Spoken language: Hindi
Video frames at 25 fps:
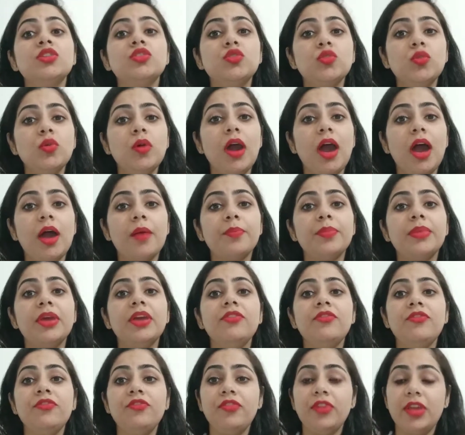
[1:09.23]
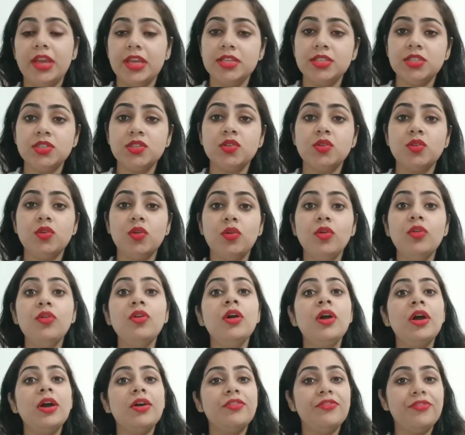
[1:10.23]
जो आपके फेस को
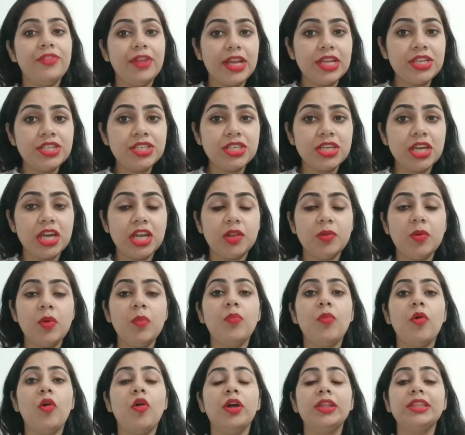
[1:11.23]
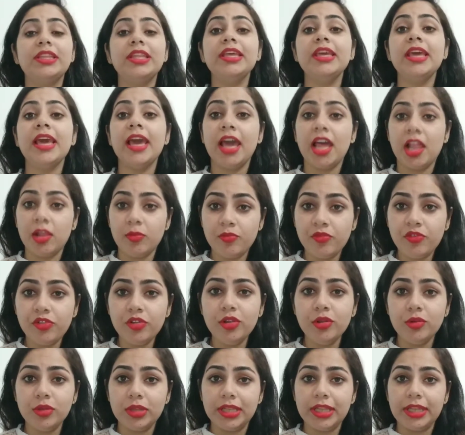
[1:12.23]
फ्रेश करने में बहुत ही
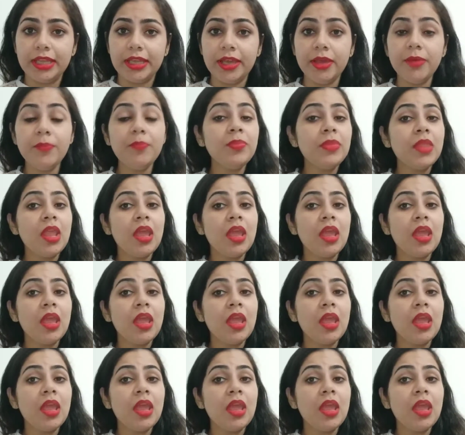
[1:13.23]
हेल्पफुल होते हैं